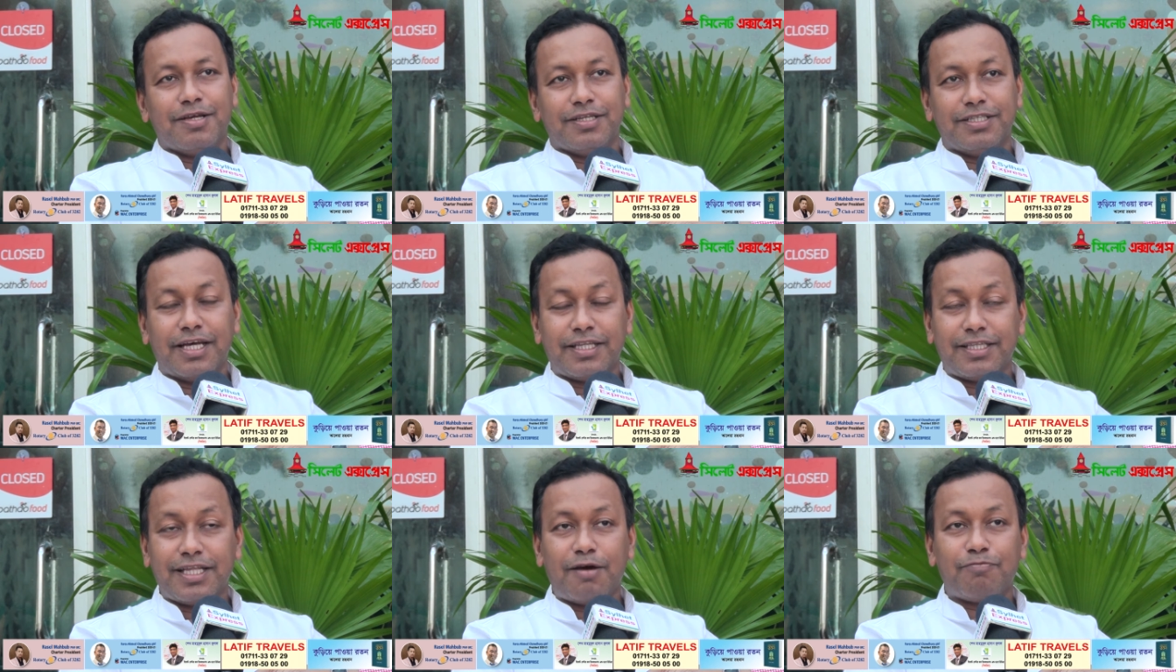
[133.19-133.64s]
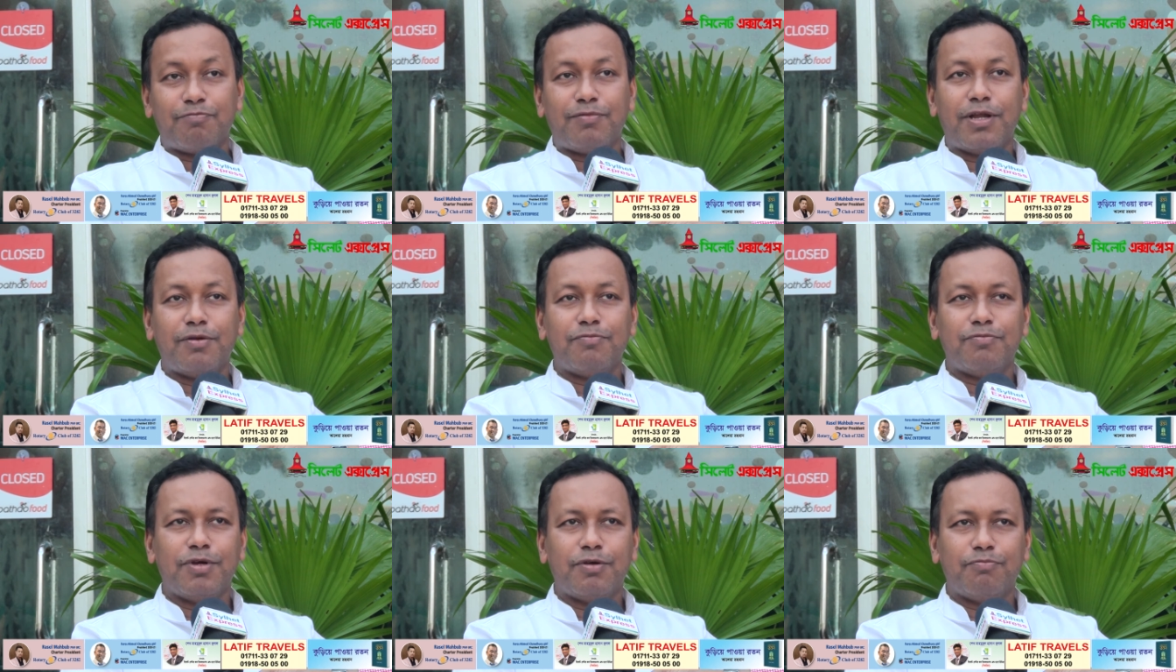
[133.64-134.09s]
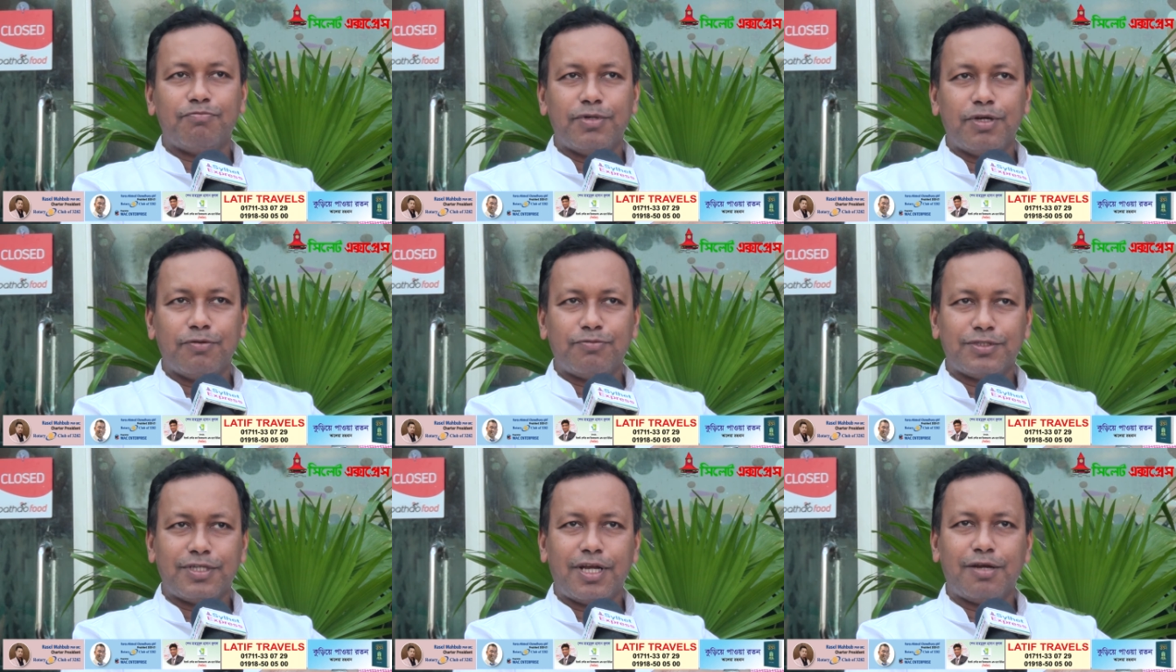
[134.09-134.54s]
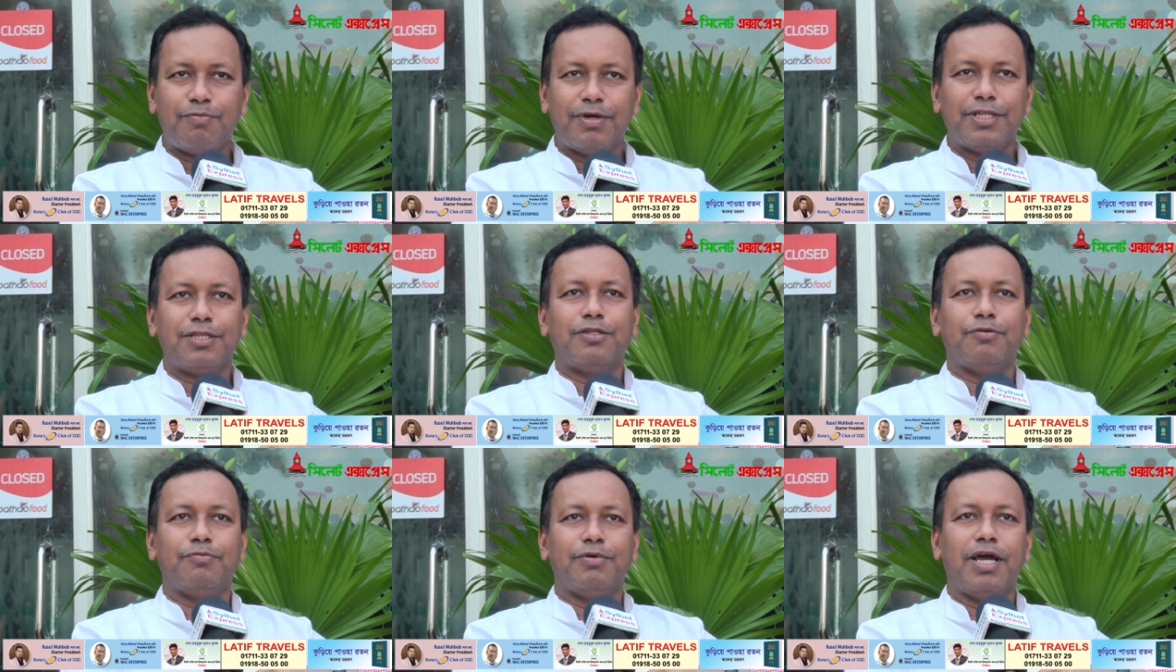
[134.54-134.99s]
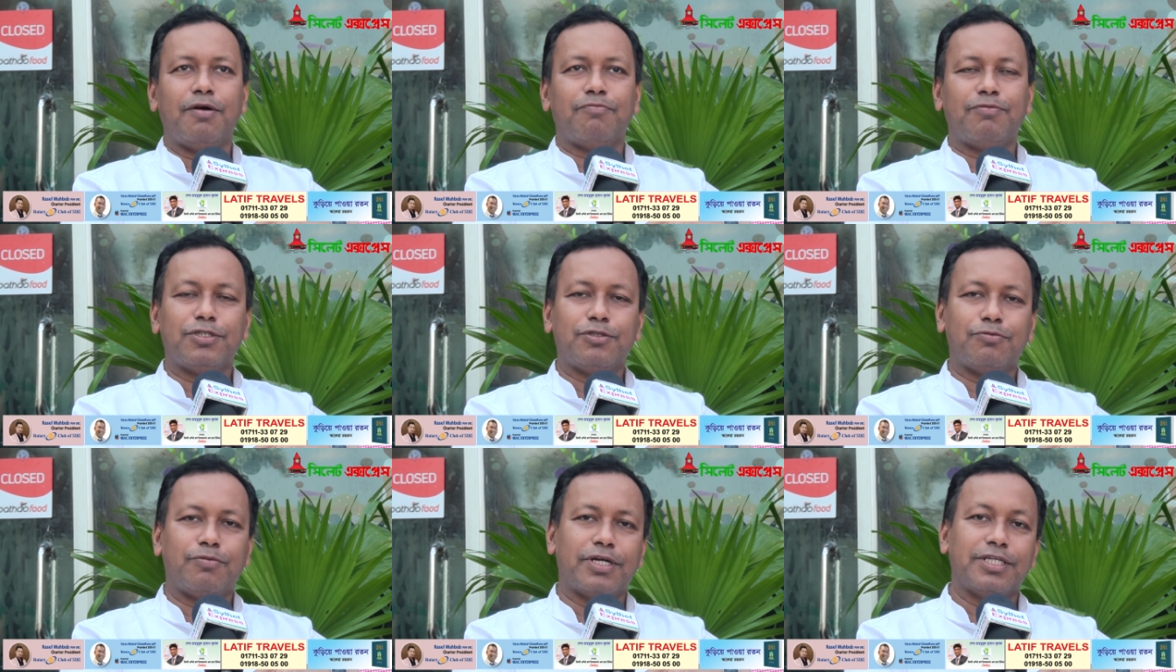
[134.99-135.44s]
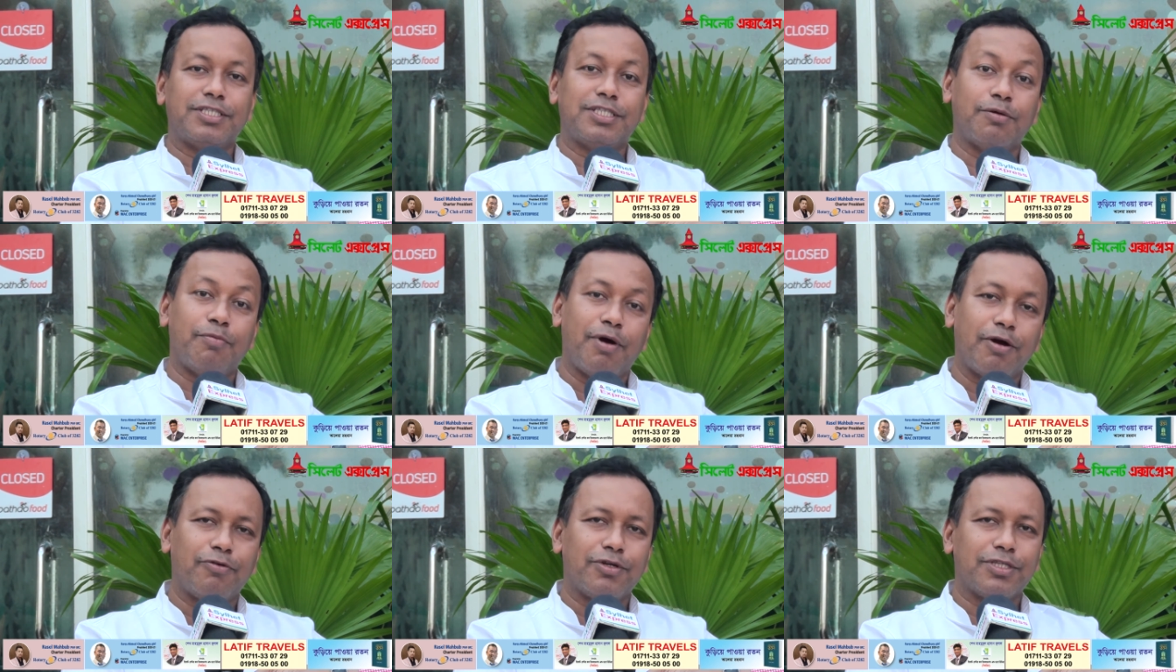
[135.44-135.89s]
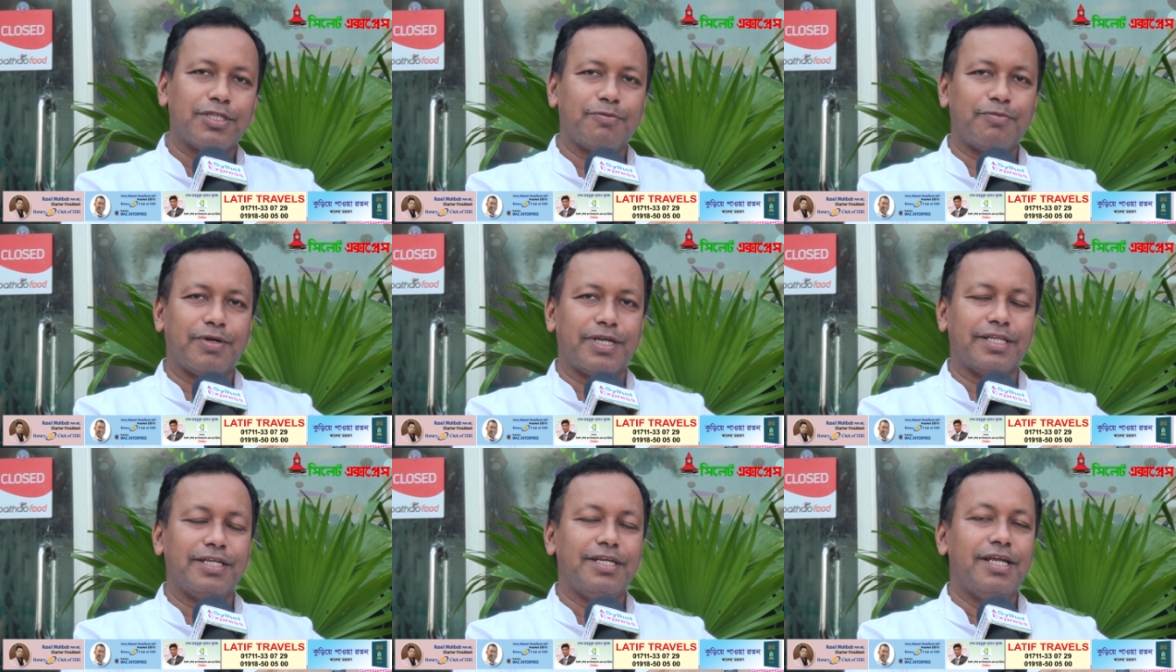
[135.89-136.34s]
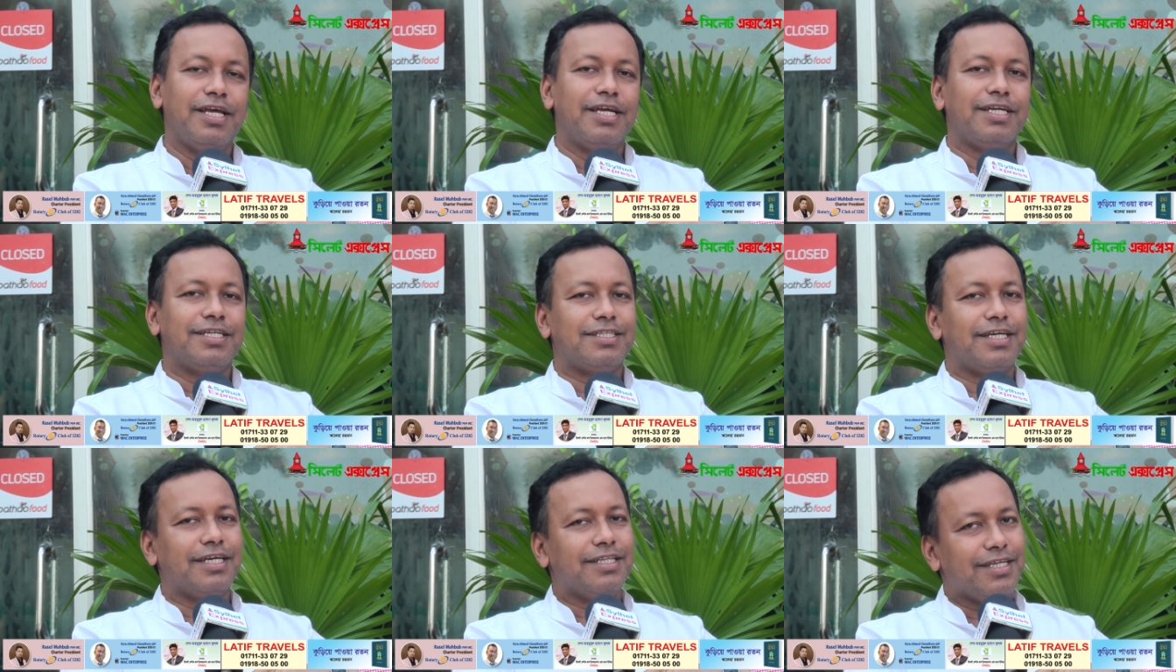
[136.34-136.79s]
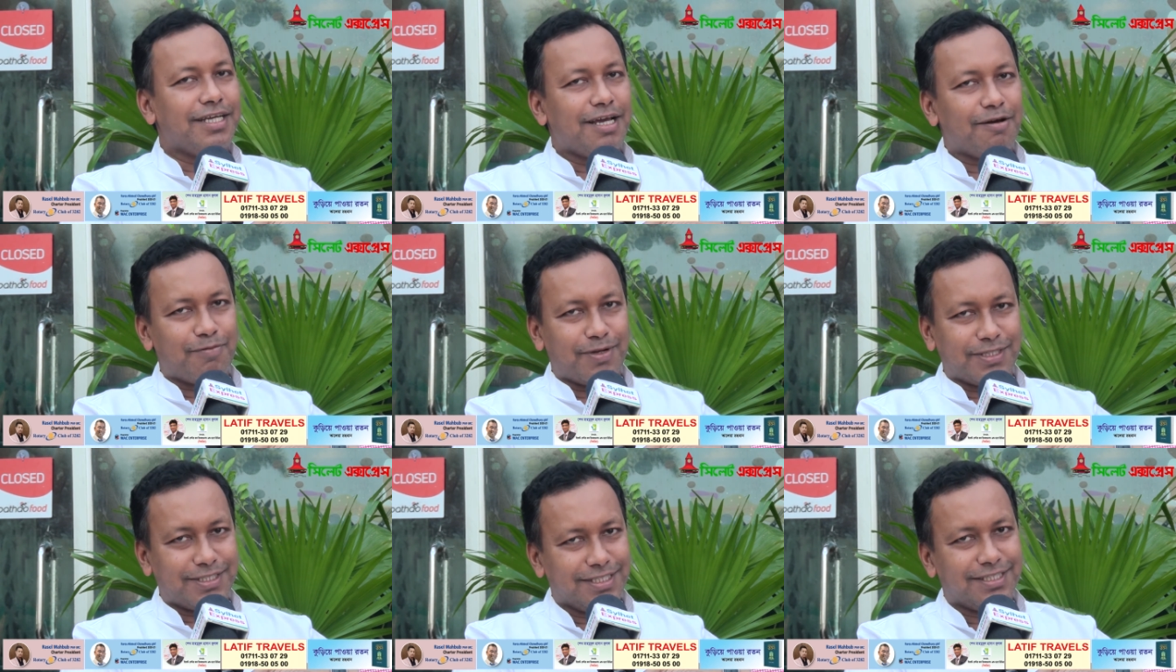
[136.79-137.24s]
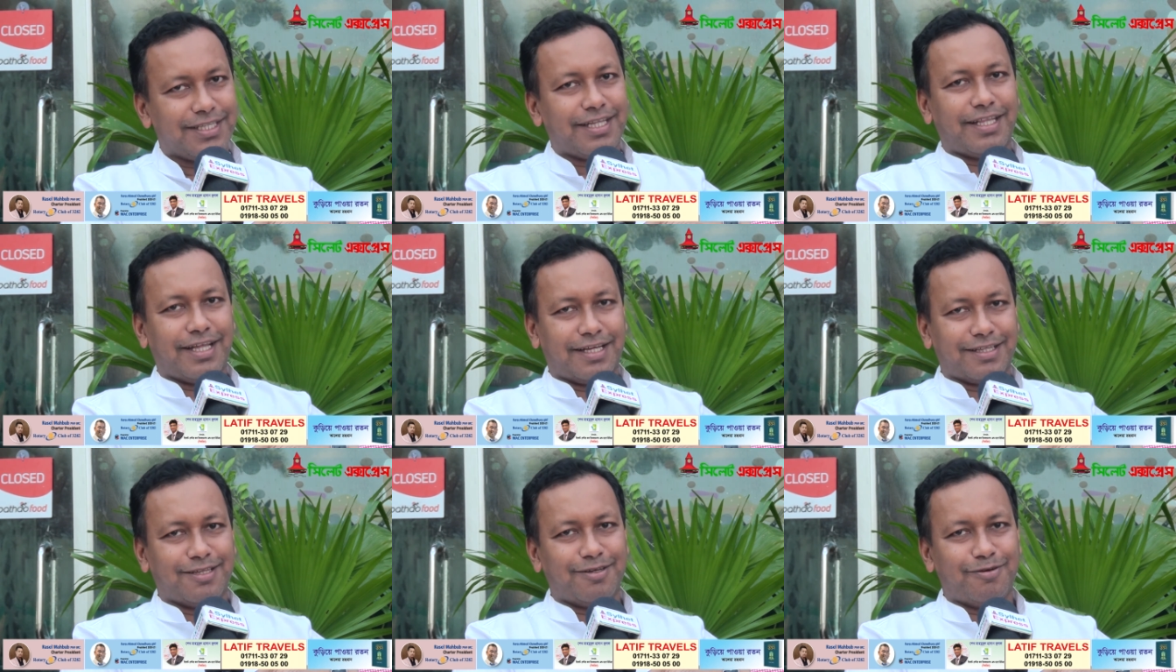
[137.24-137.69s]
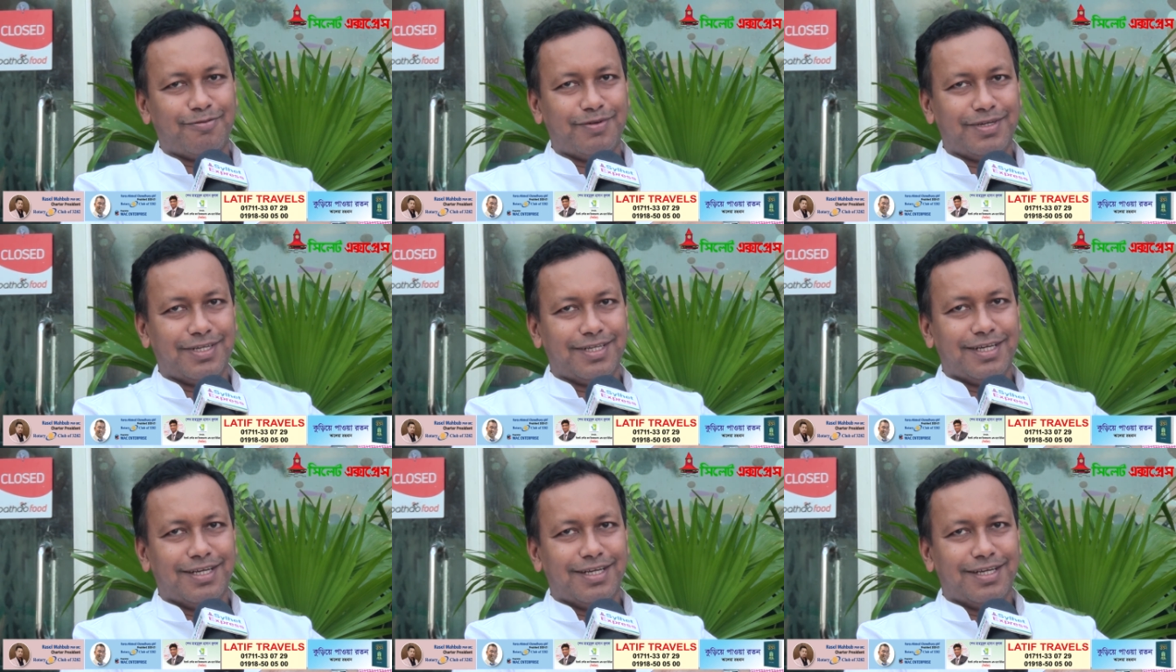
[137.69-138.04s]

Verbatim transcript: যাতে আপনার ব্যবসার মাধ্যমে আপনি সমাজের সেবা করতে পারেন সেদিকে আপনার চিন্তা থাকতে হবে